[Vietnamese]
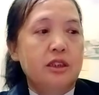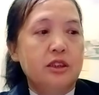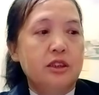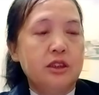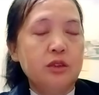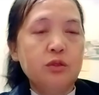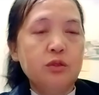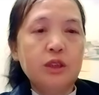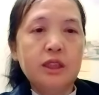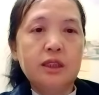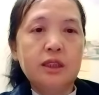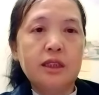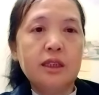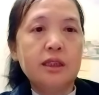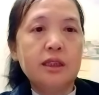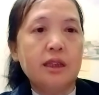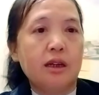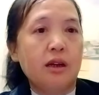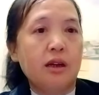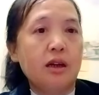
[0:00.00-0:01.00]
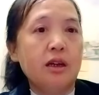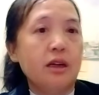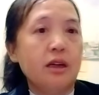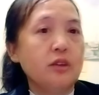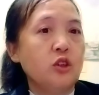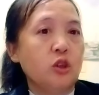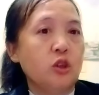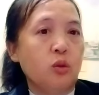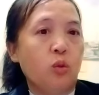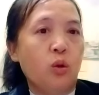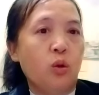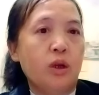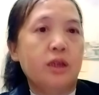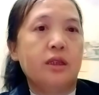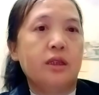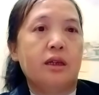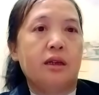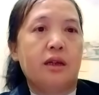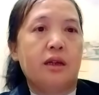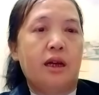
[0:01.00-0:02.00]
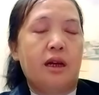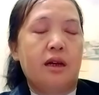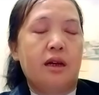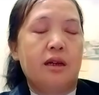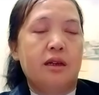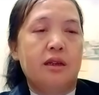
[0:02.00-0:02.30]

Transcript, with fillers: sự viết chinh đã lời lời chỉ uo lên tới nè